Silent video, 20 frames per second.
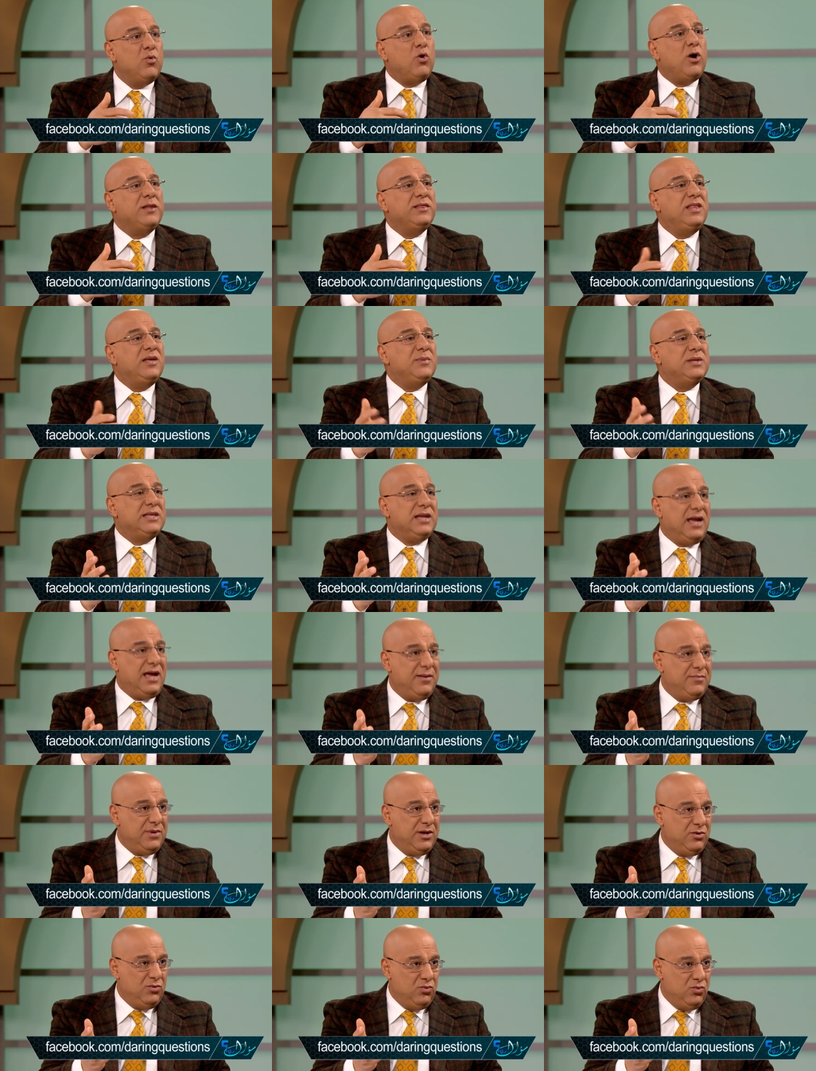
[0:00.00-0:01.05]
مقدمه
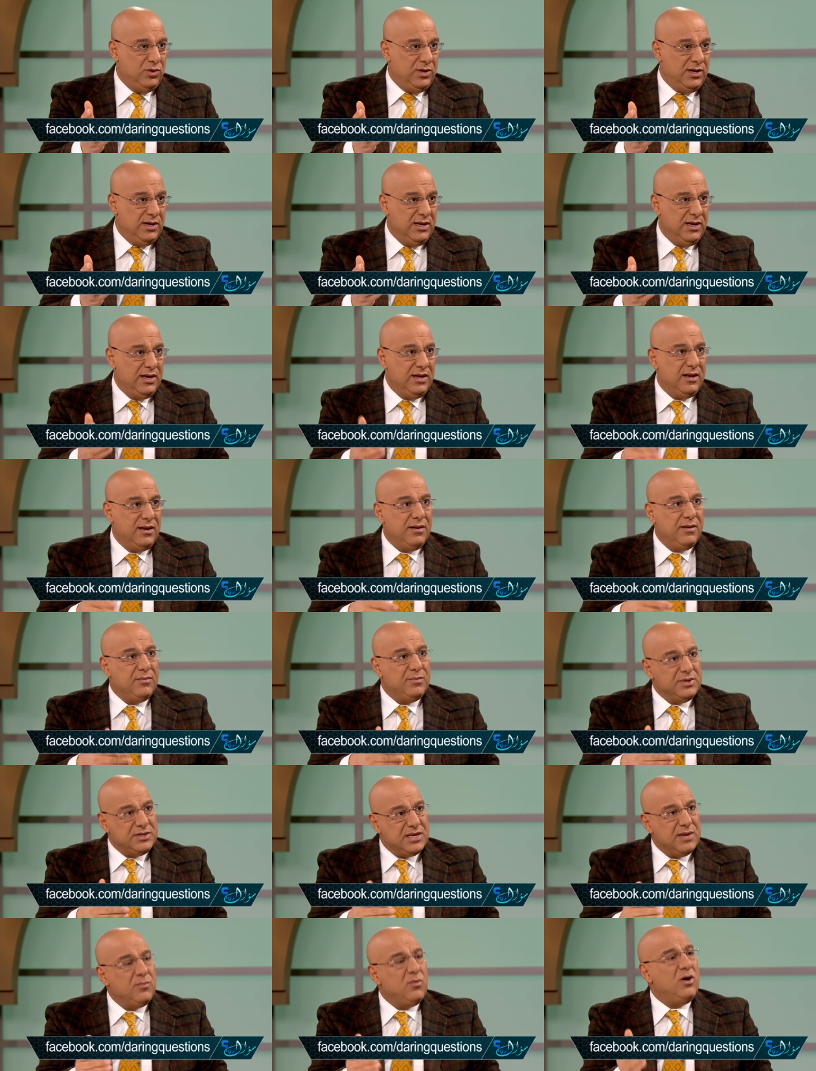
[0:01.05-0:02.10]
الحمله الاولى م.
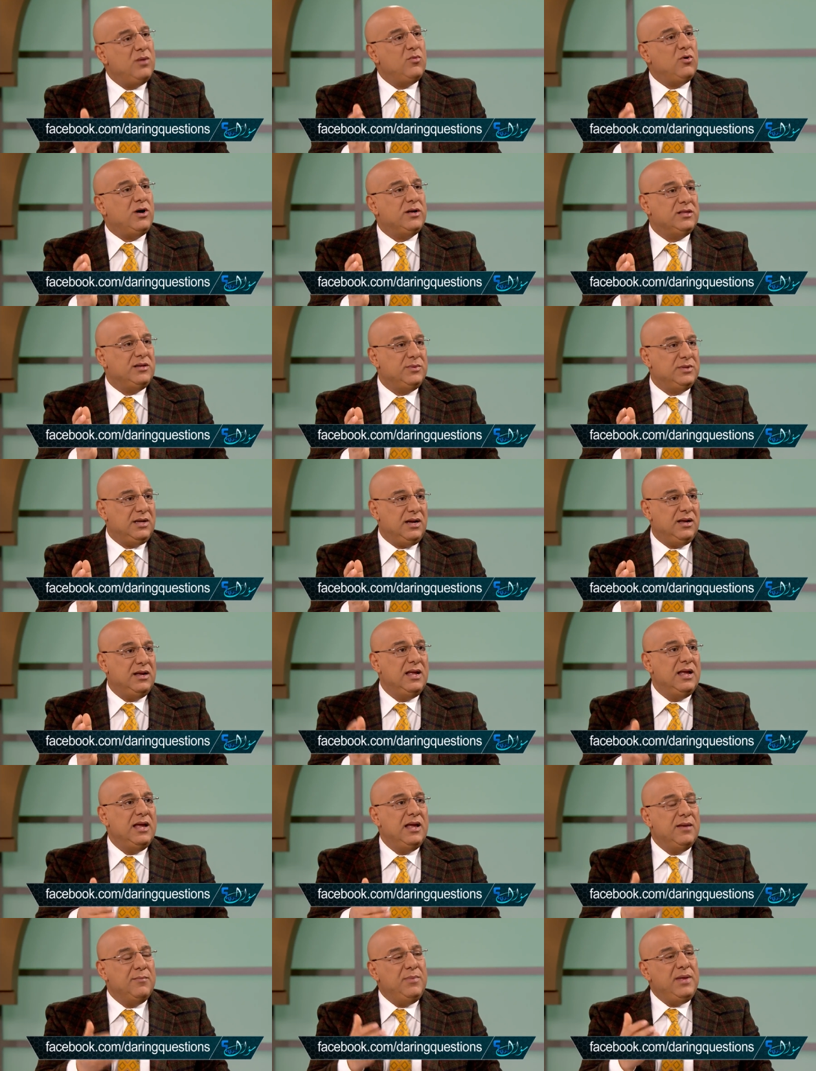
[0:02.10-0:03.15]
بيسموها مقدمه الحملة.
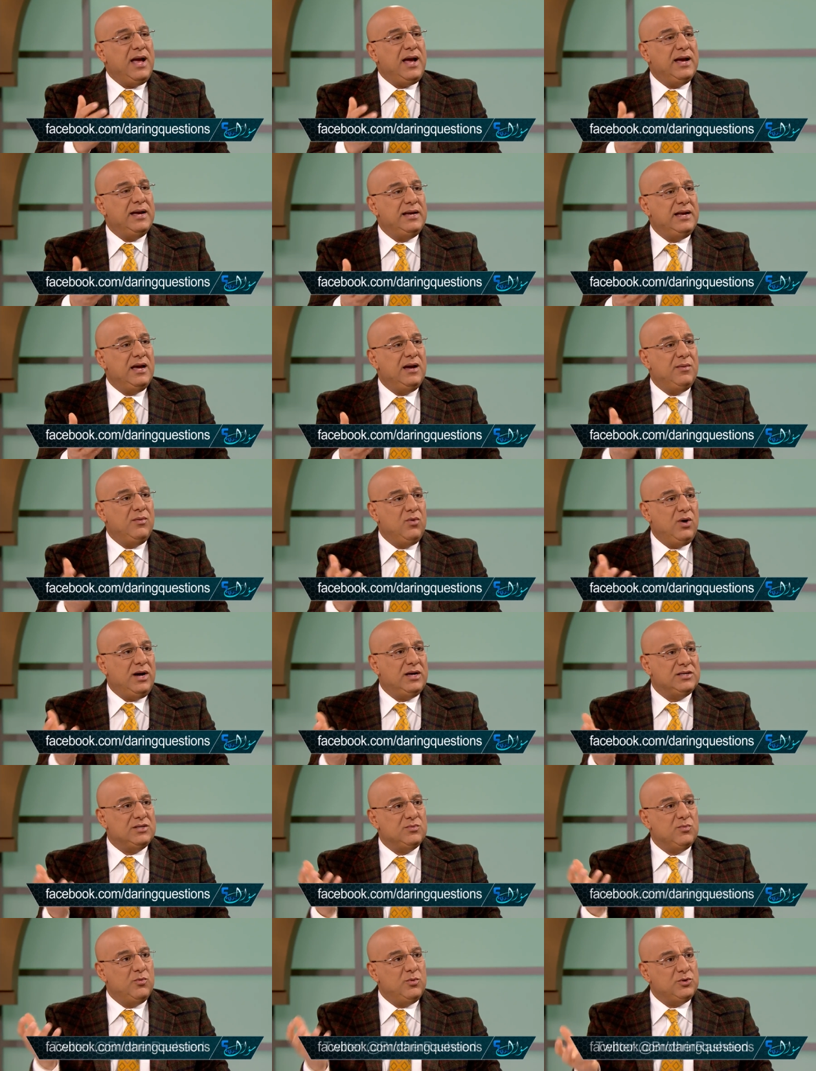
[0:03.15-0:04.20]
باع عليها
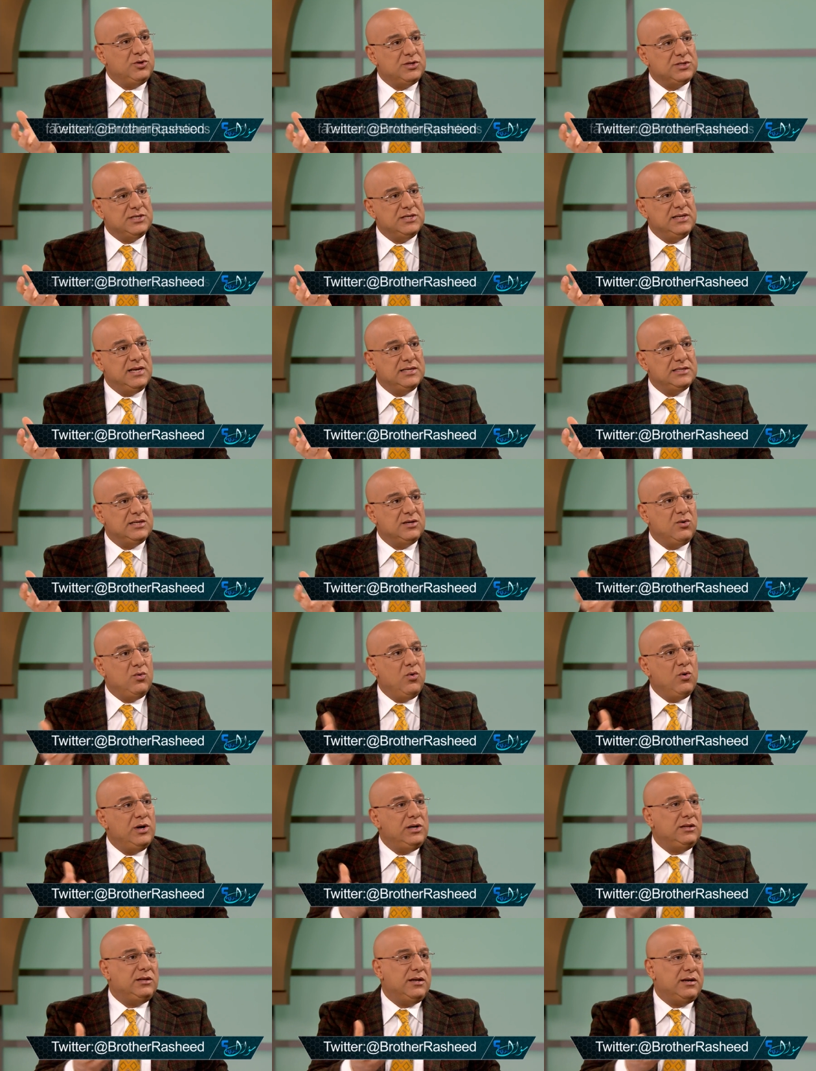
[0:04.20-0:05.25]
واحد اسمه بطرس الناسك
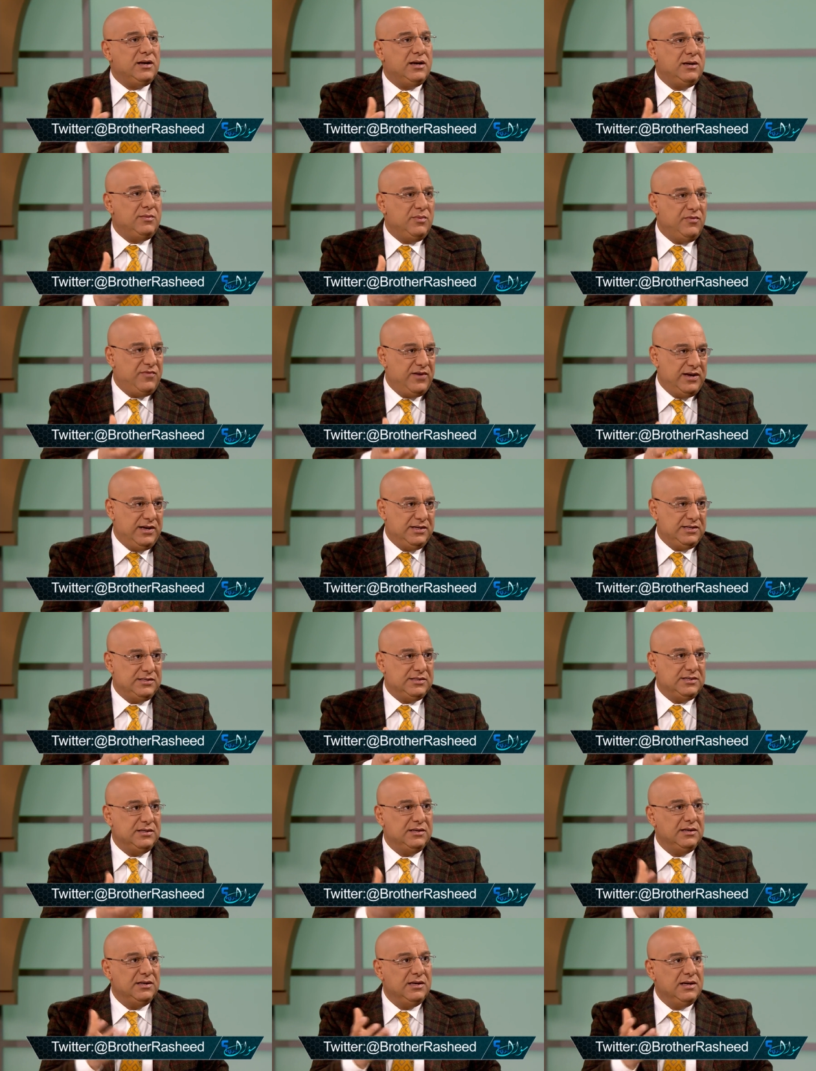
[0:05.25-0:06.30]
وولتر
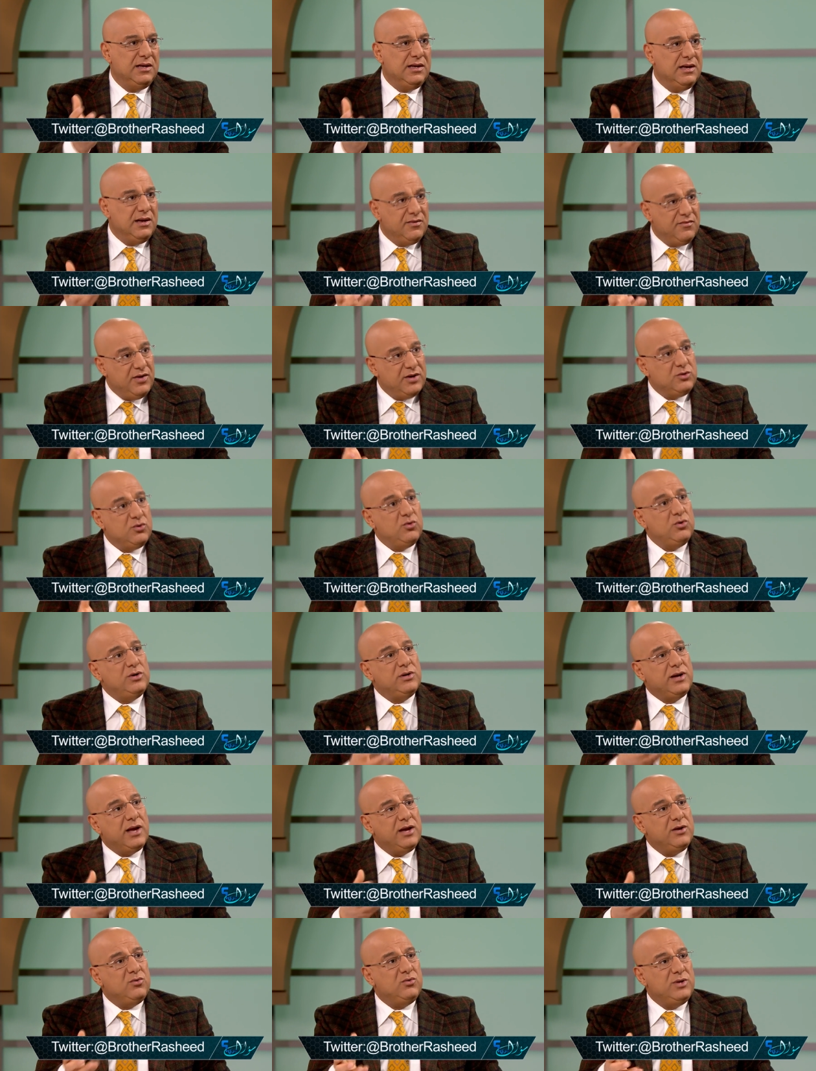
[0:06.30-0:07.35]
المفلس فدول
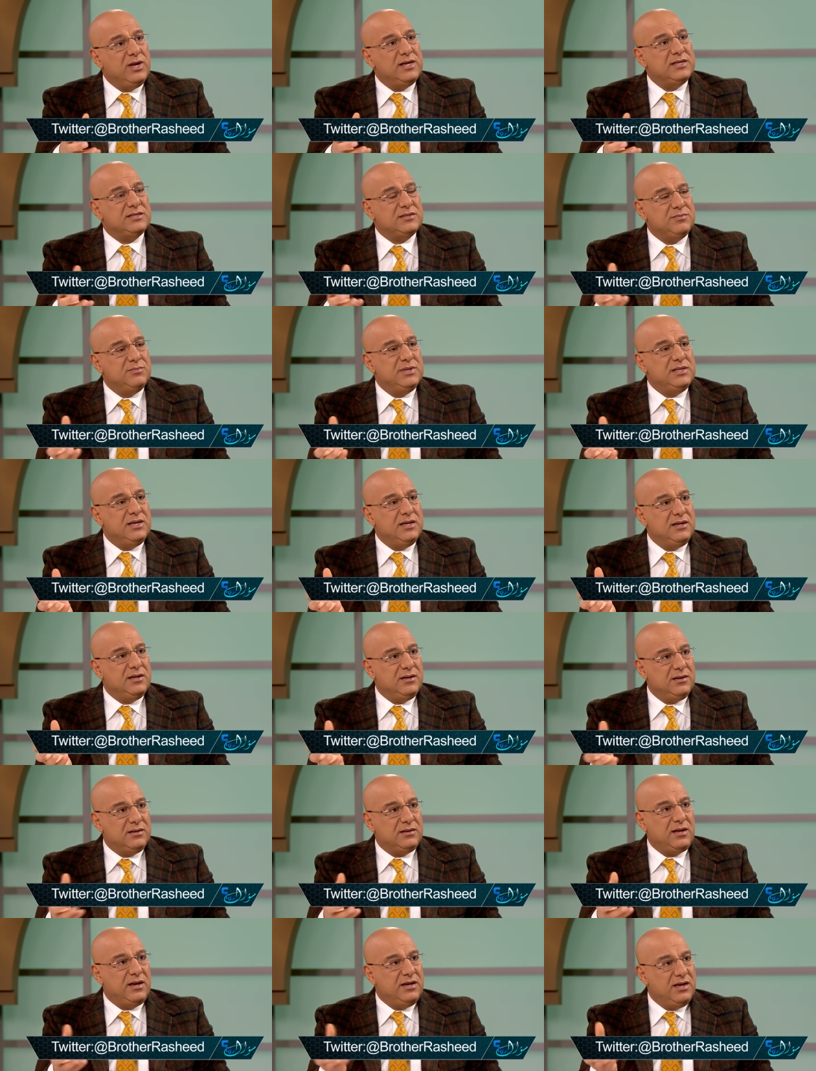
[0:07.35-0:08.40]
كانوا ناس من
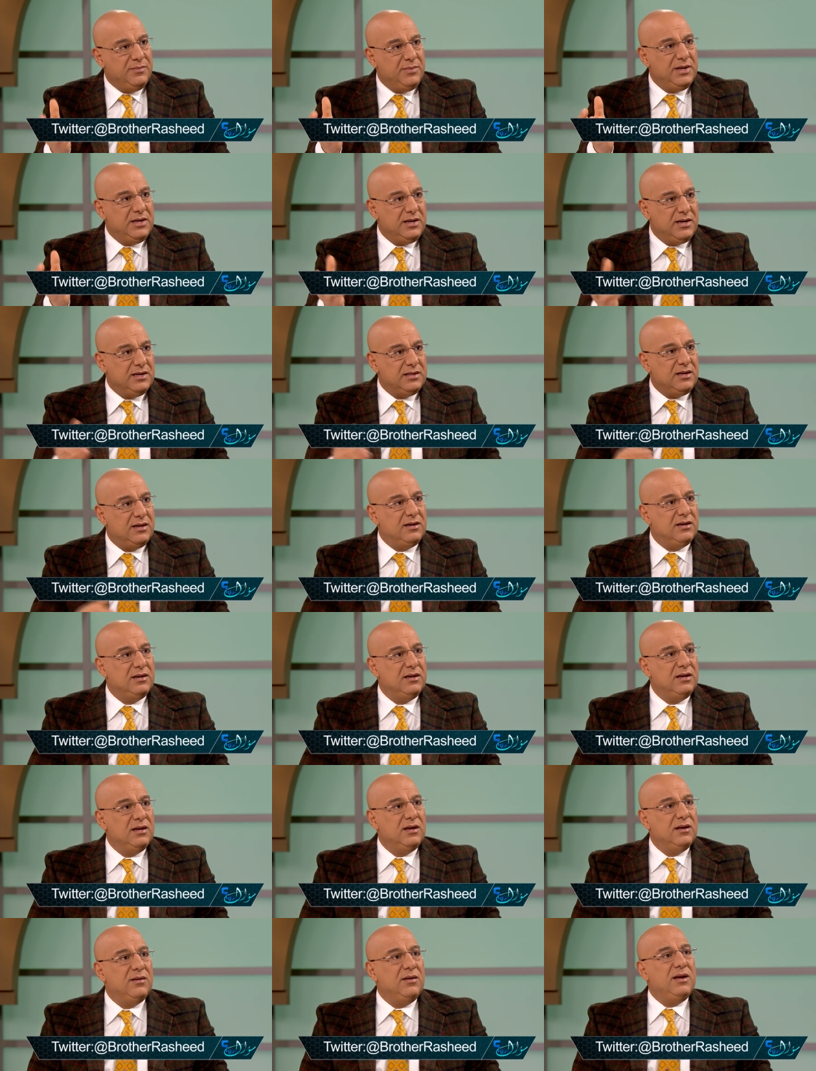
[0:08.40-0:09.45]
الطيبين هم قادة
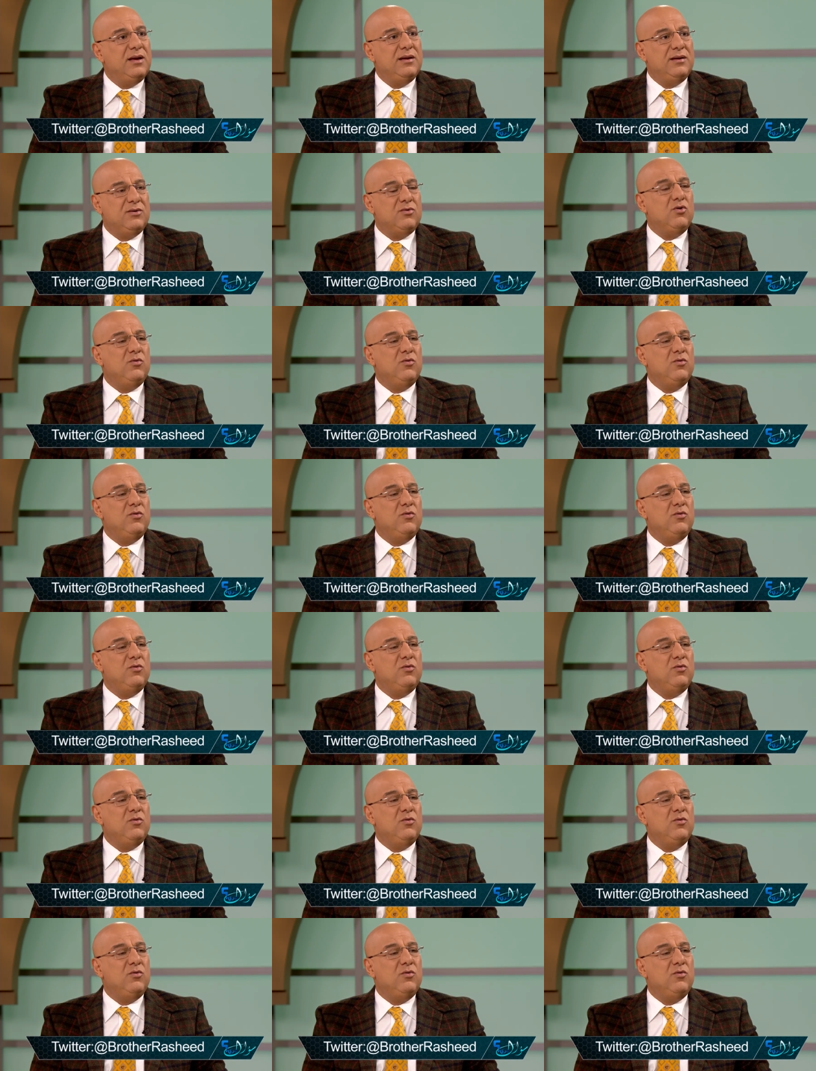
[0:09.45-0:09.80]
الحملة آه،